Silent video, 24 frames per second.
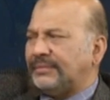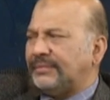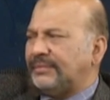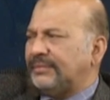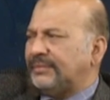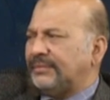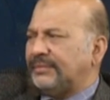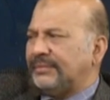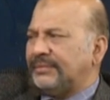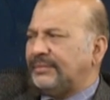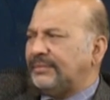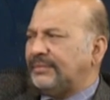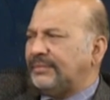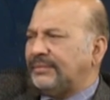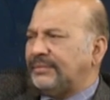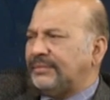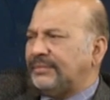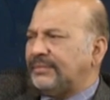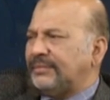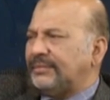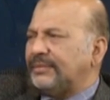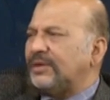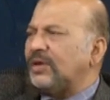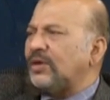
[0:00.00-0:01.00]
কলেজের
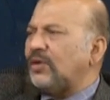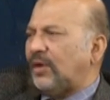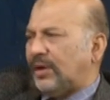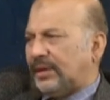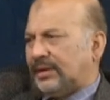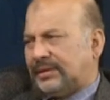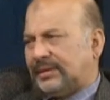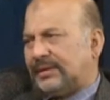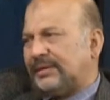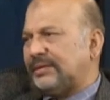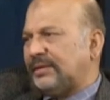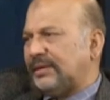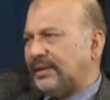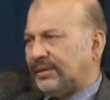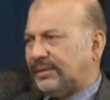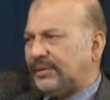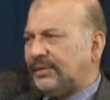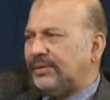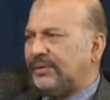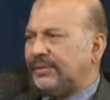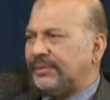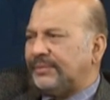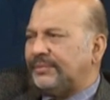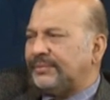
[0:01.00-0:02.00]
ছাত্র কলেজের ছাত্র
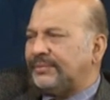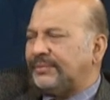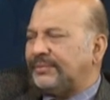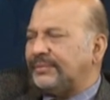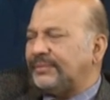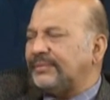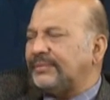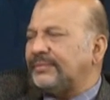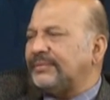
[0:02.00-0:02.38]
এবং